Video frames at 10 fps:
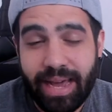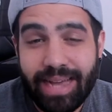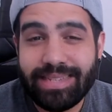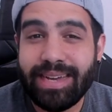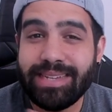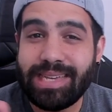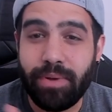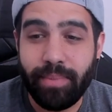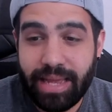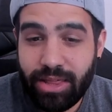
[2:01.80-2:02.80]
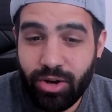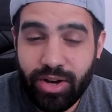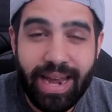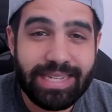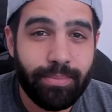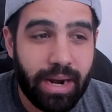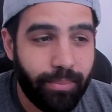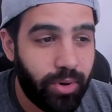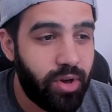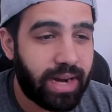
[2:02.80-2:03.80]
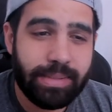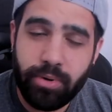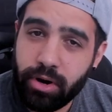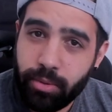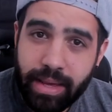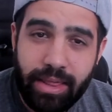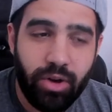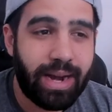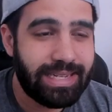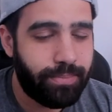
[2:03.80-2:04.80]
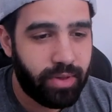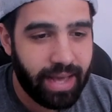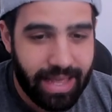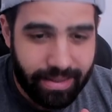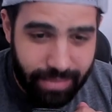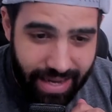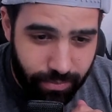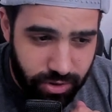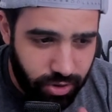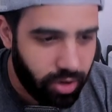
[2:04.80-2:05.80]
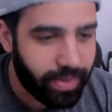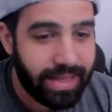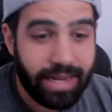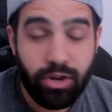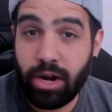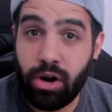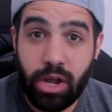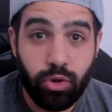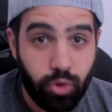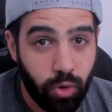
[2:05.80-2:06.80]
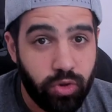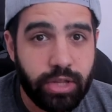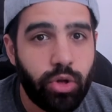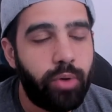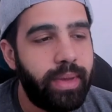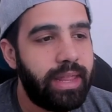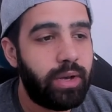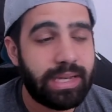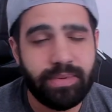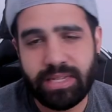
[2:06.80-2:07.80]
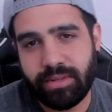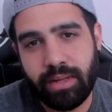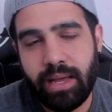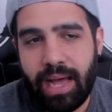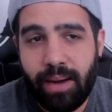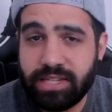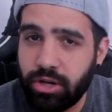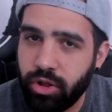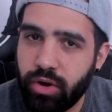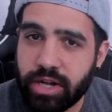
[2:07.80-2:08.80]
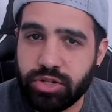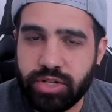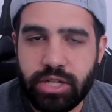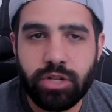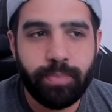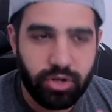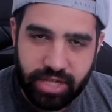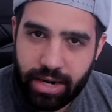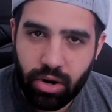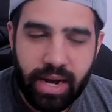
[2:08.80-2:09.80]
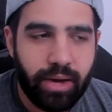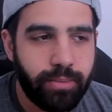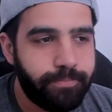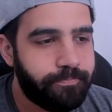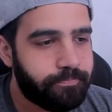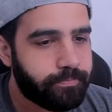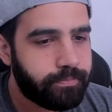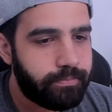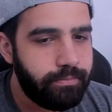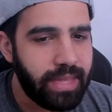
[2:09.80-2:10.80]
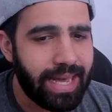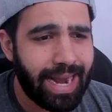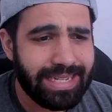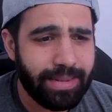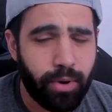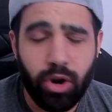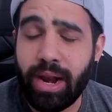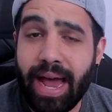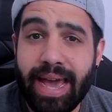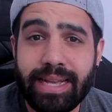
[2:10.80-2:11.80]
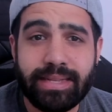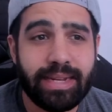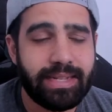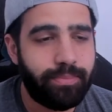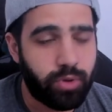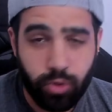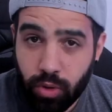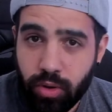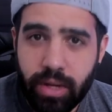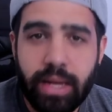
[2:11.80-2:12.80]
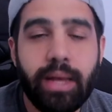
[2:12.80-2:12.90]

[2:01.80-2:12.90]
gracias, que bienvenidos, gracias por el apoyo, gracias por los vídeos, gracias por dejar, dejar vuestros comentarios, que los leo todos en todos los vídeos, a veces, a veces no doy corazoncitos, pero sí que los leo. Gracias por los likes, gracias por todo.